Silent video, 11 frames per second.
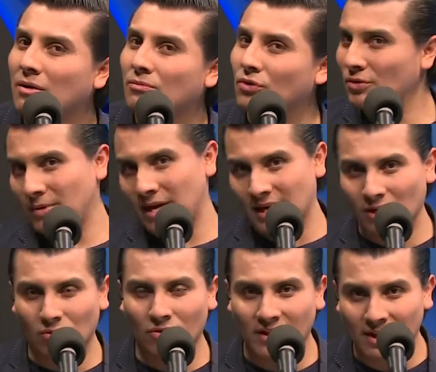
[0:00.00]
muy bien
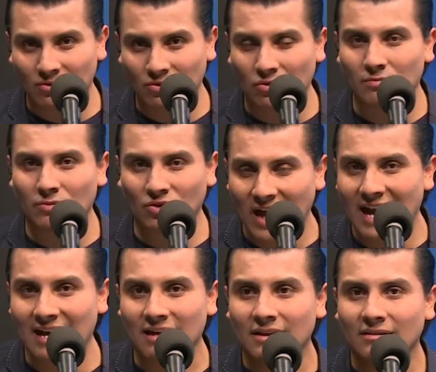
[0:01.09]
acordados como
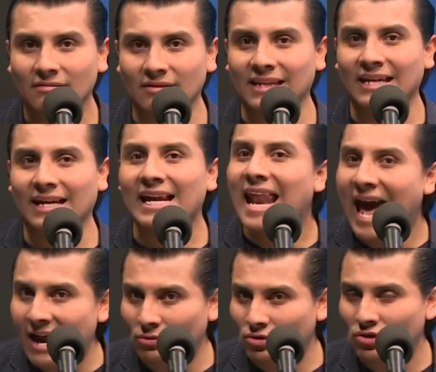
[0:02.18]
tal, ni
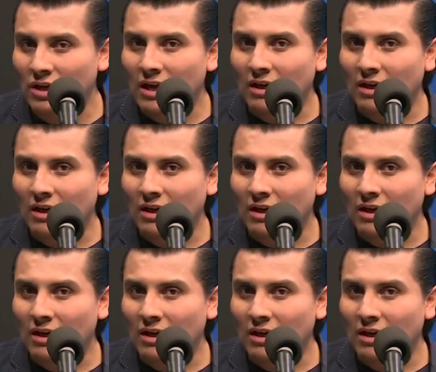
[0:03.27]
claros.